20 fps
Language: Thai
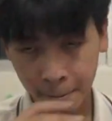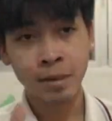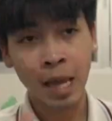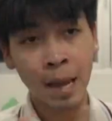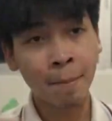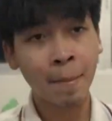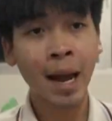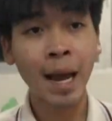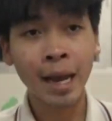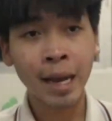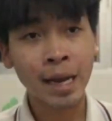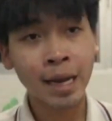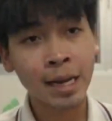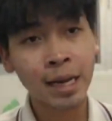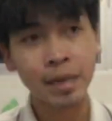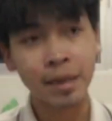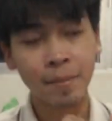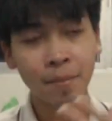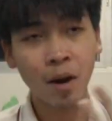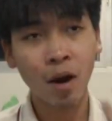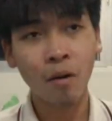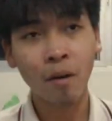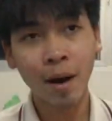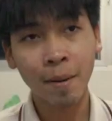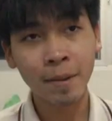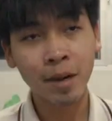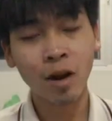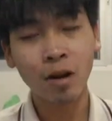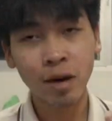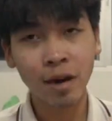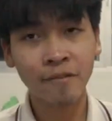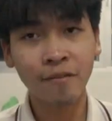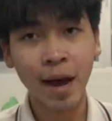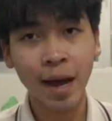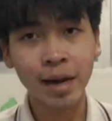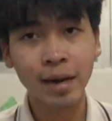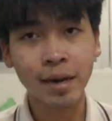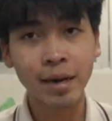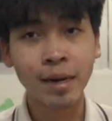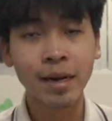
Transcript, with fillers: ทำไมถึงบอกว่าเป็นกล้องในฝัน